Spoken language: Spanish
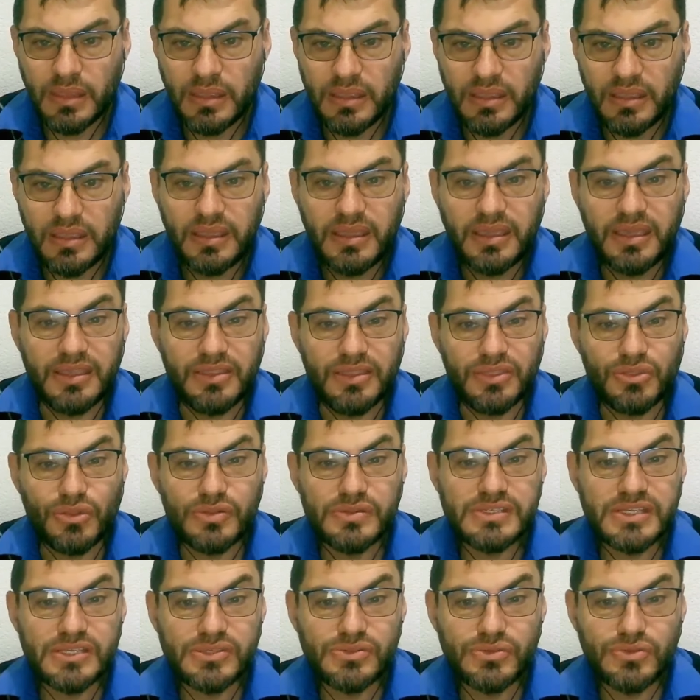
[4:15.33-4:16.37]

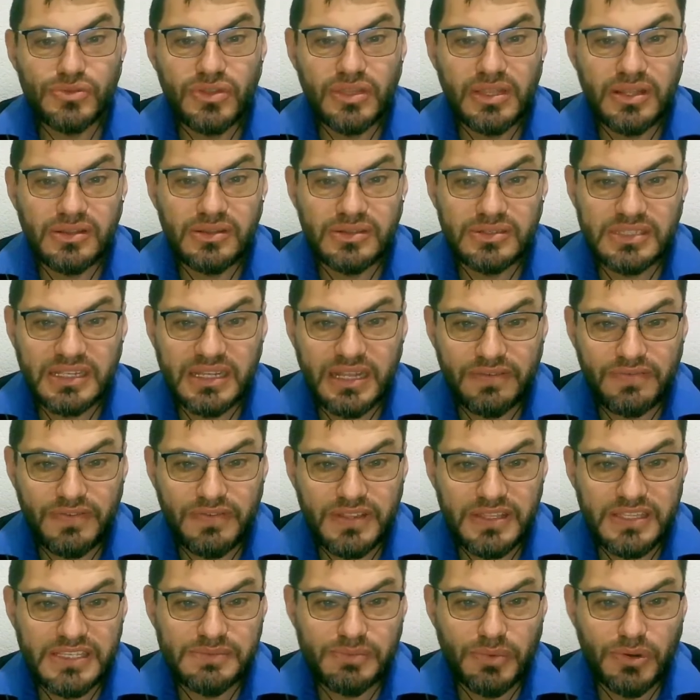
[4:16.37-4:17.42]
Entonces uno de los
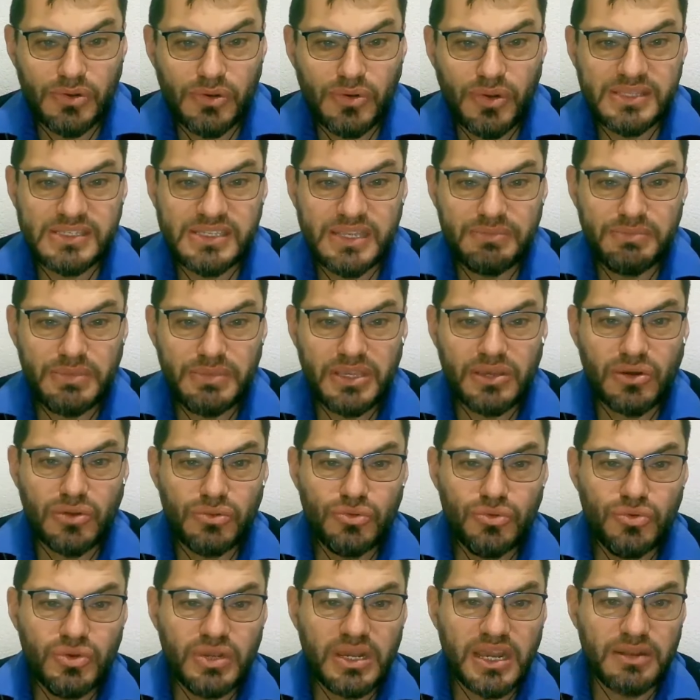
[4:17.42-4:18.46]
serafines voló hacia mí con un
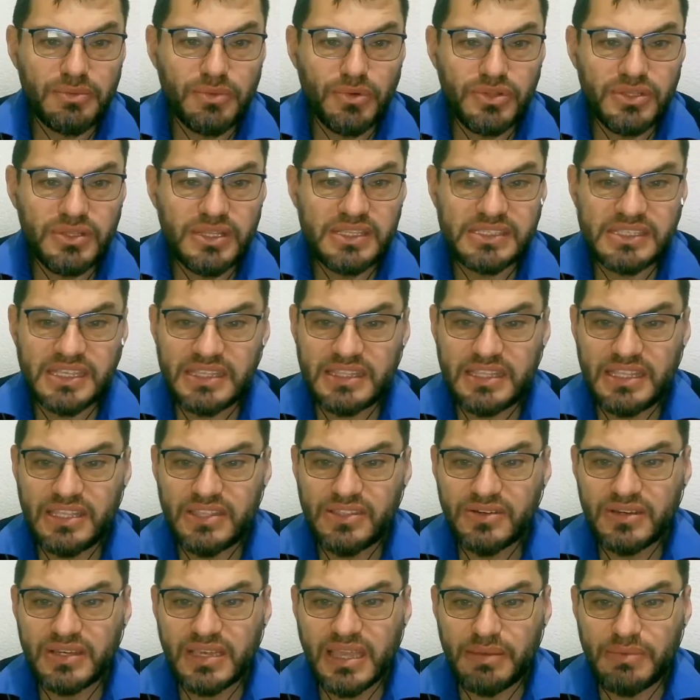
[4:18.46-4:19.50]
carbón encendido
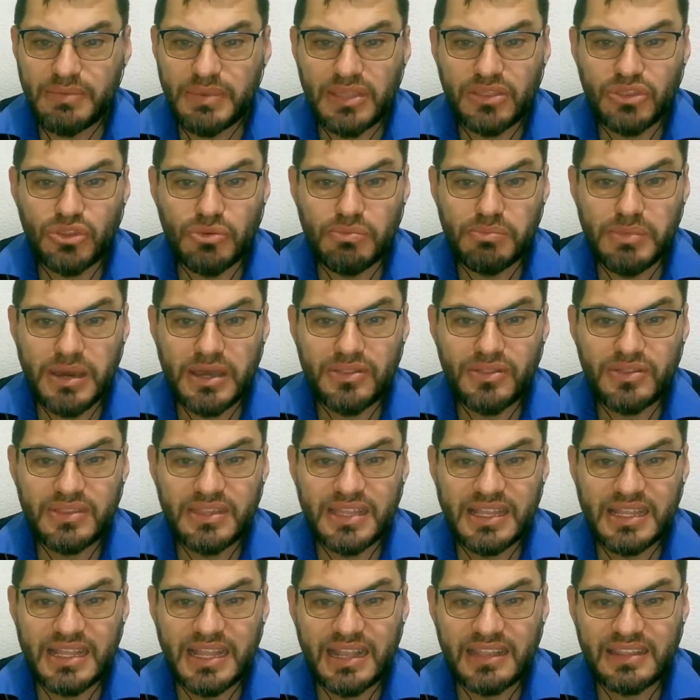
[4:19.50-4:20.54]
que había tomado del
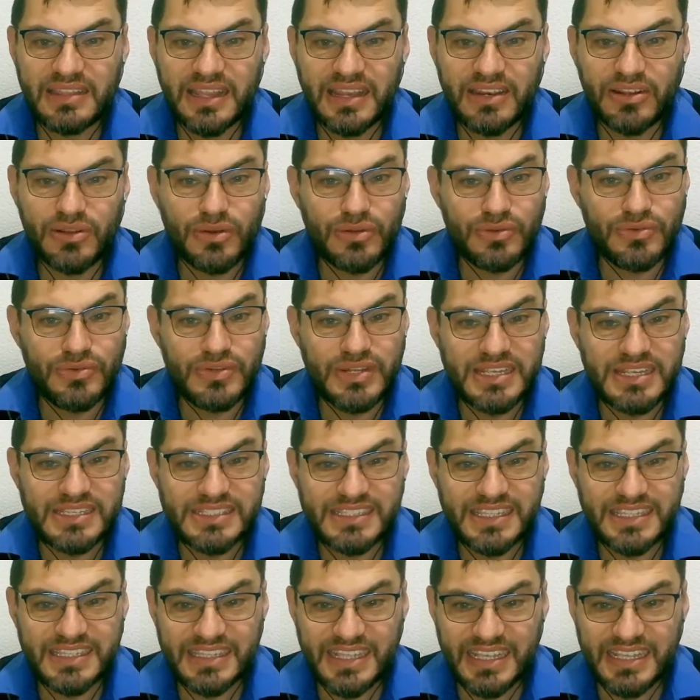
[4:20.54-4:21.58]
altar con unas
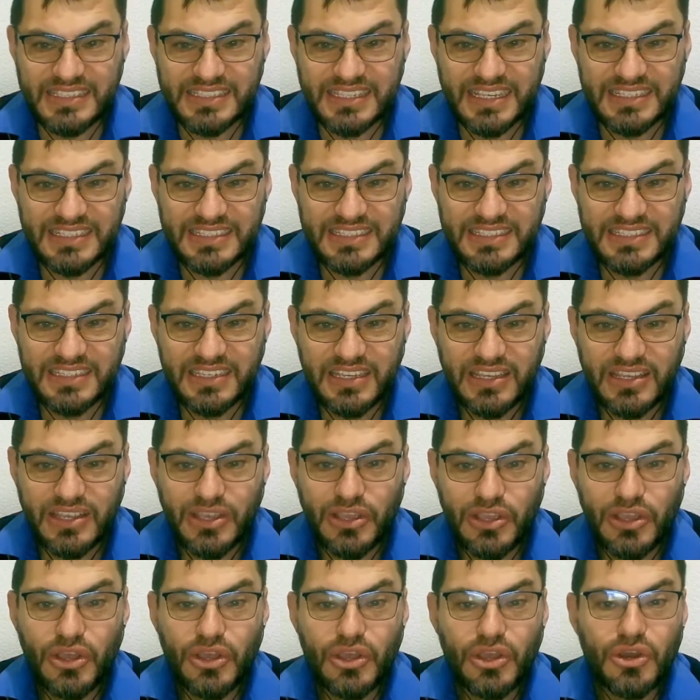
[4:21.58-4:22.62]
tenazas.
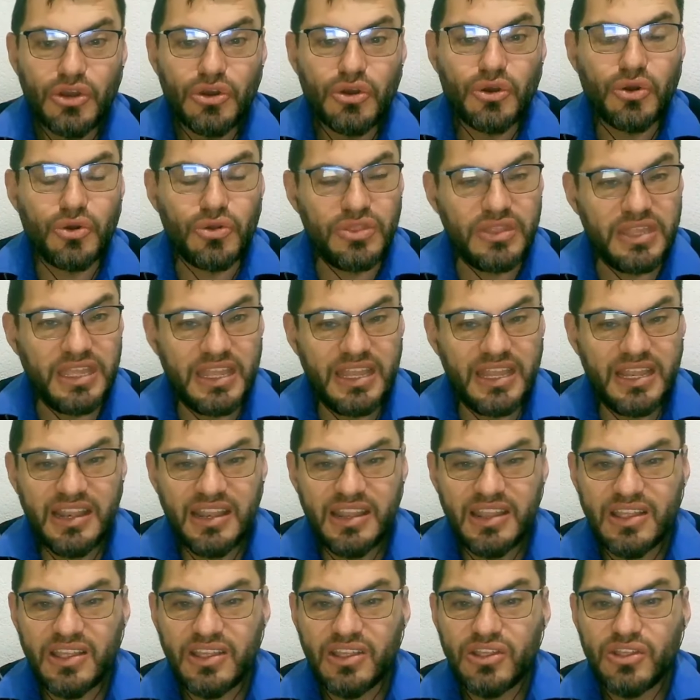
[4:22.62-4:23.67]
Con él
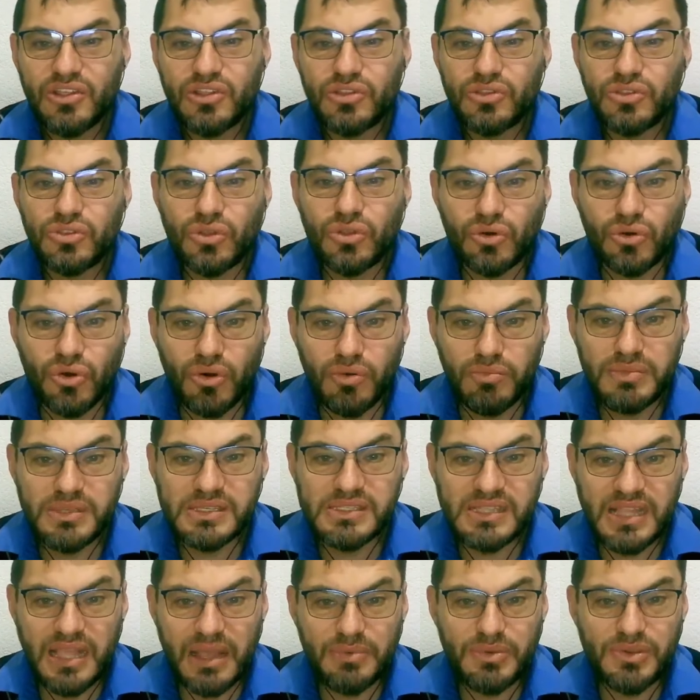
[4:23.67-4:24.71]
tocó mis
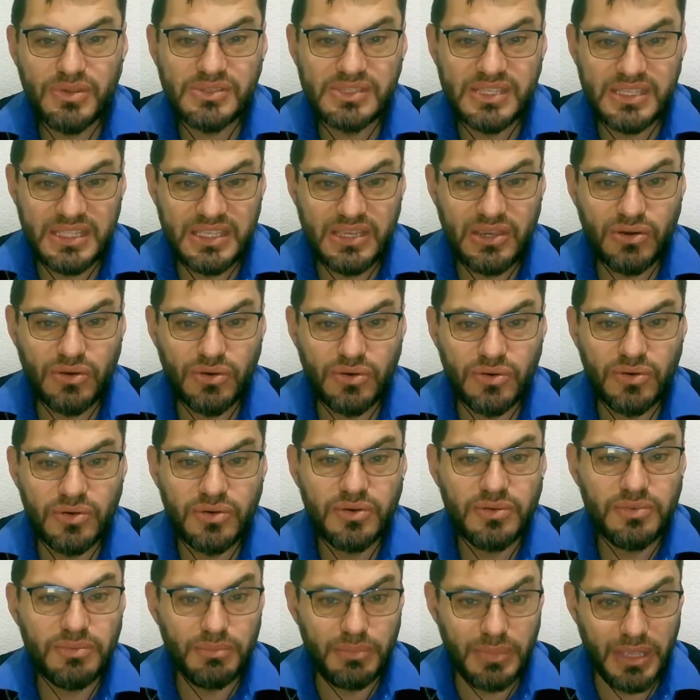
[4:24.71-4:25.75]
labios y dijo,
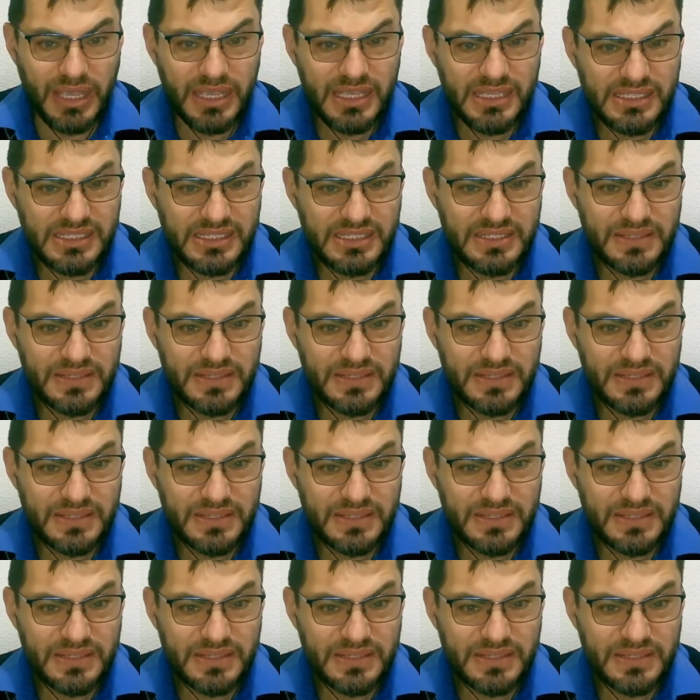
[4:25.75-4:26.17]
¿ves?